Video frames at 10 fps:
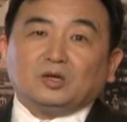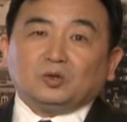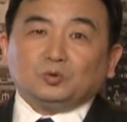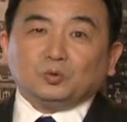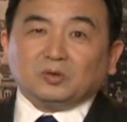
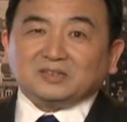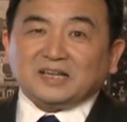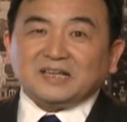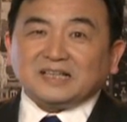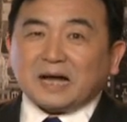如果
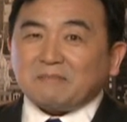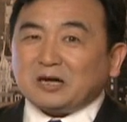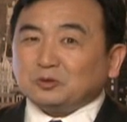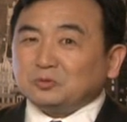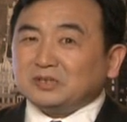三峡大
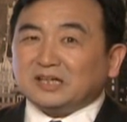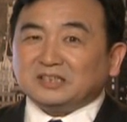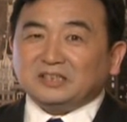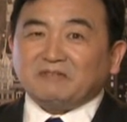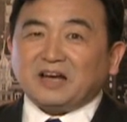坝出现了
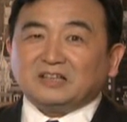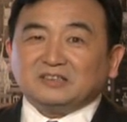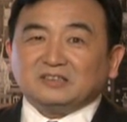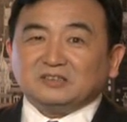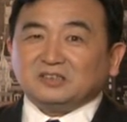意外呢，
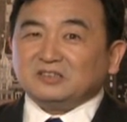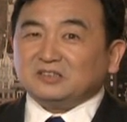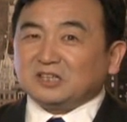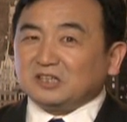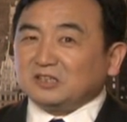是
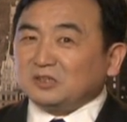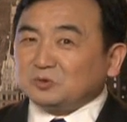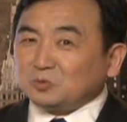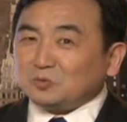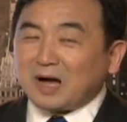整个
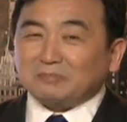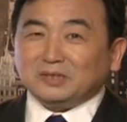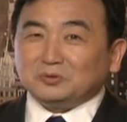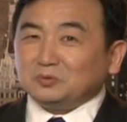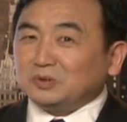中华
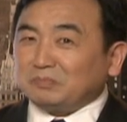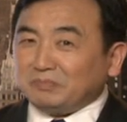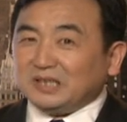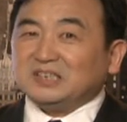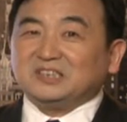民族的
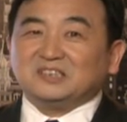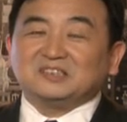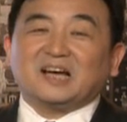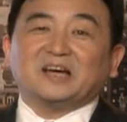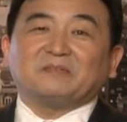灭顶之
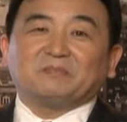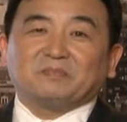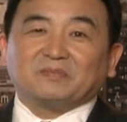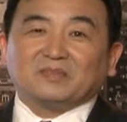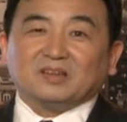灾。
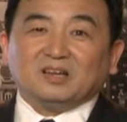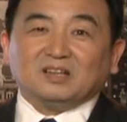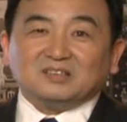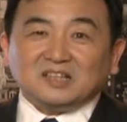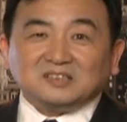
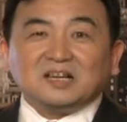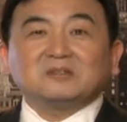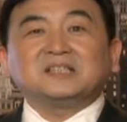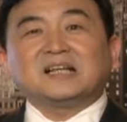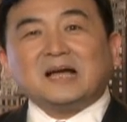但
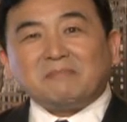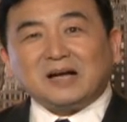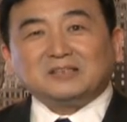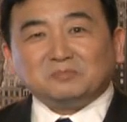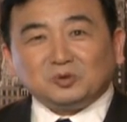三峡大
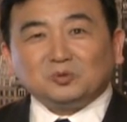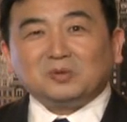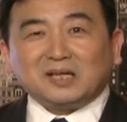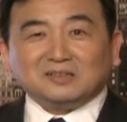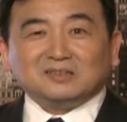坝怎么出
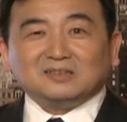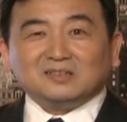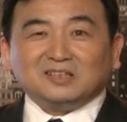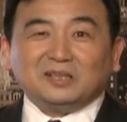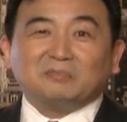来呢？
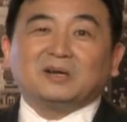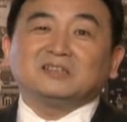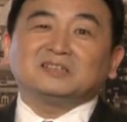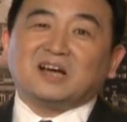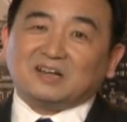李
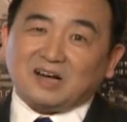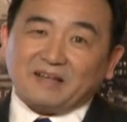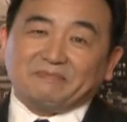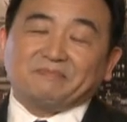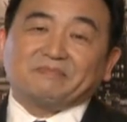鹏想干，
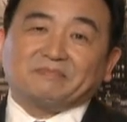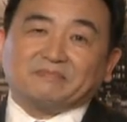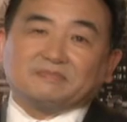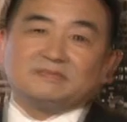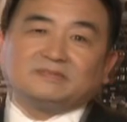
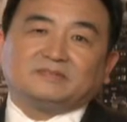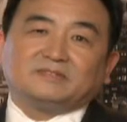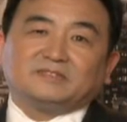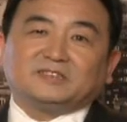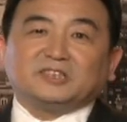
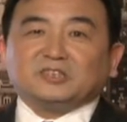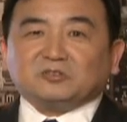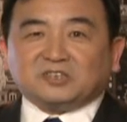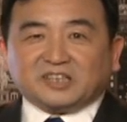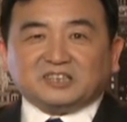这
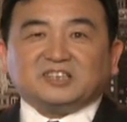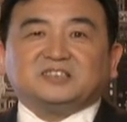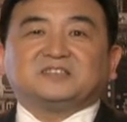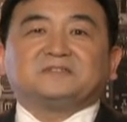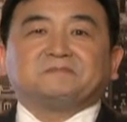就是这个体制。